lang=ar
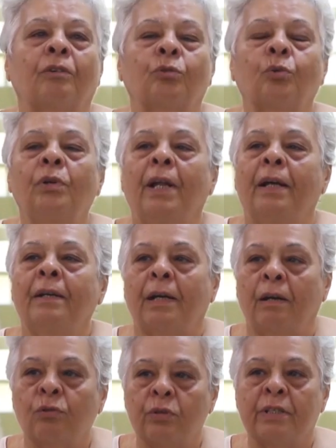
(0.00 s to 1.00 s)
على طول لأن
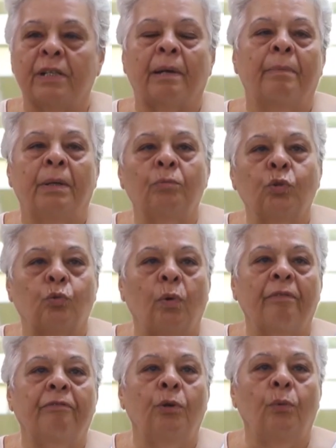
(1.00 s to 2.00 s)
كان جوزي كمان
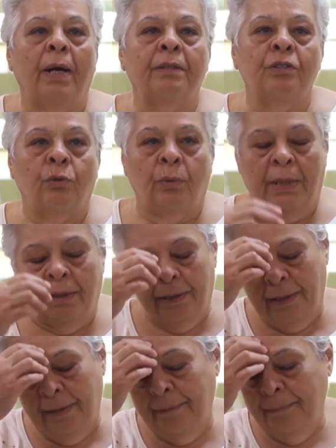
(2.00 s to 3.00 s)
متوفي وعندي
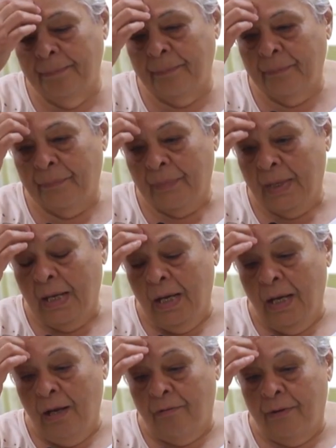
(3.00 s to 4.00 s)
ولدين
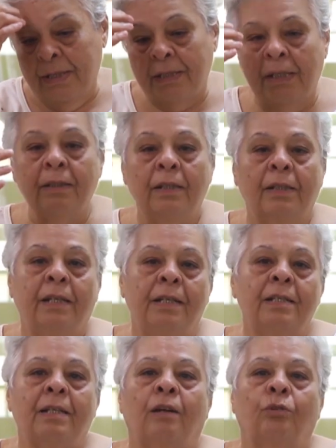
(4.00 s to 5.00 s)
فنزلت
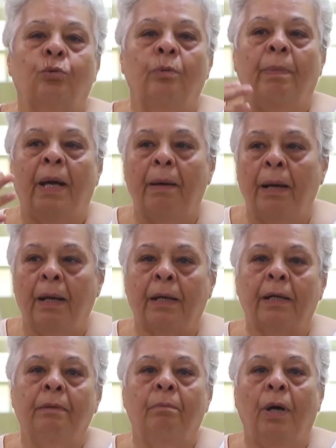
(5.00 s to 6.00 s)
الكنيسة على طول بقى
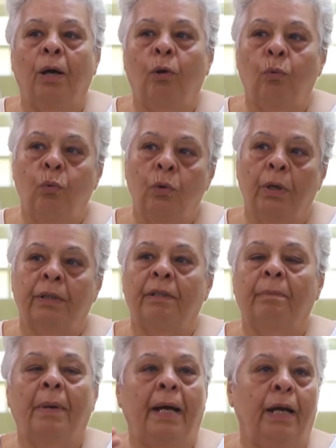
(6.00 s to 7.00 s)
خدمة
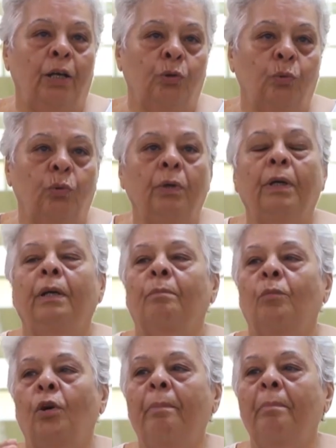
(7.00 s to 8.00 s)
واجتماعات
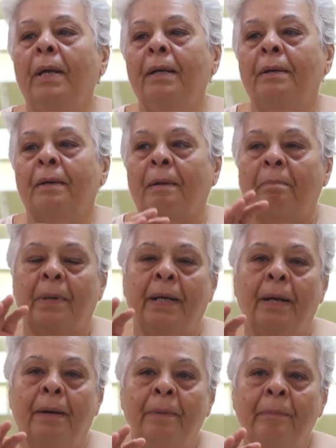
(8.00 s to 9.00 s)
المهم إن
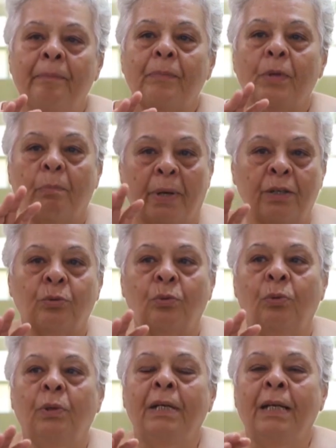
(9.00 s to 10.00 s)
ربنا
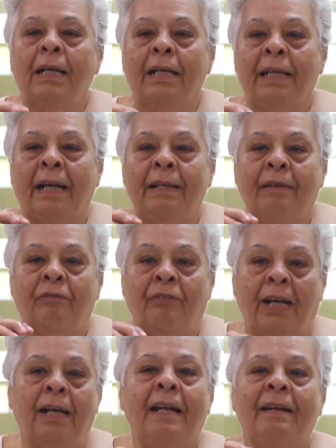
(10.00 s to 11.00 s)
برضو يعني
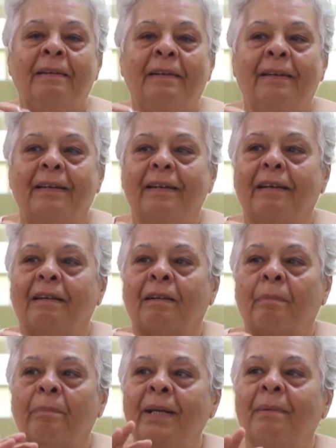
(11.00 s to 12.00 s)
فعلا
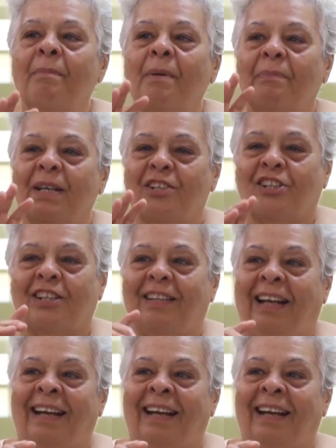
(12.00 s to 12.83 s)
ربنا ما بيرشد